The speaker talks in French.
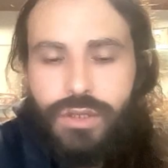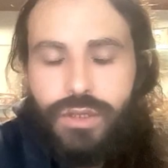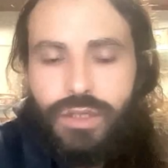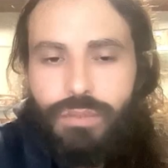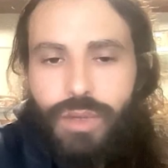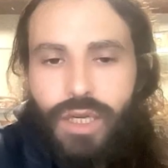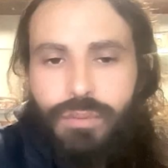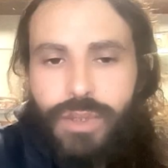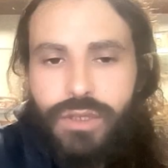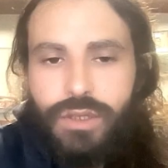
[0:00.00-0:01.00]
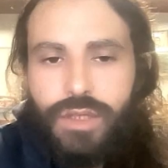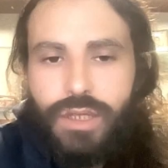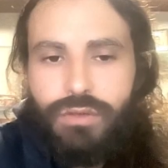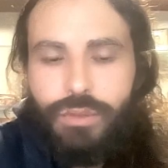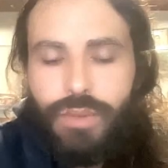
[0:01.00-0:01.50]
Ce n'était pas la personne qui
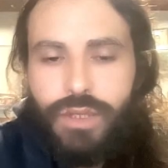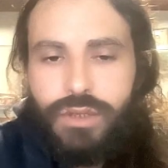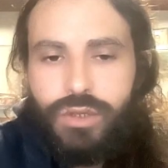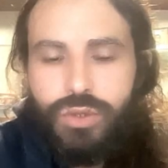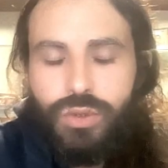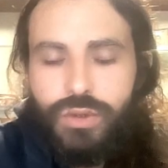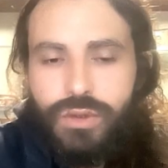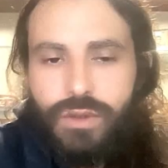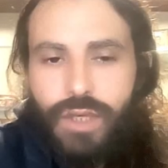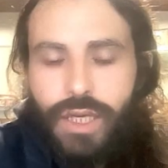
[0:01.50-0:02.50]
n'avait pas été juste.